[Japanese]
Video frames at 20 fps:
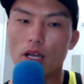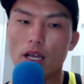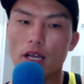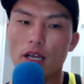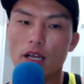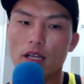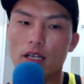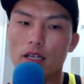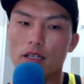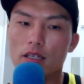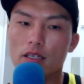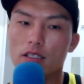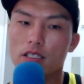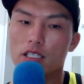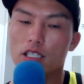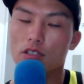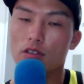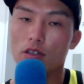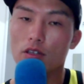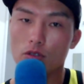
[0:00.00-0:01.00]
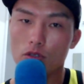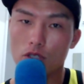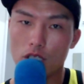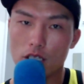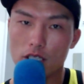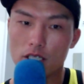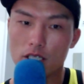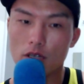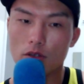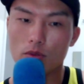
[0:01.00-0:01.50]
えー、シグナルとし
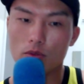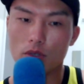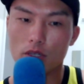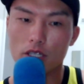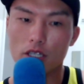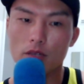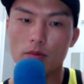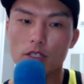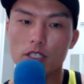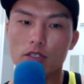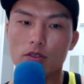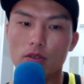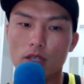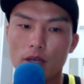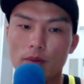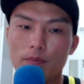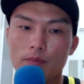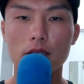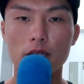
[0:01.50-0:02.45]
て使うことができますよね。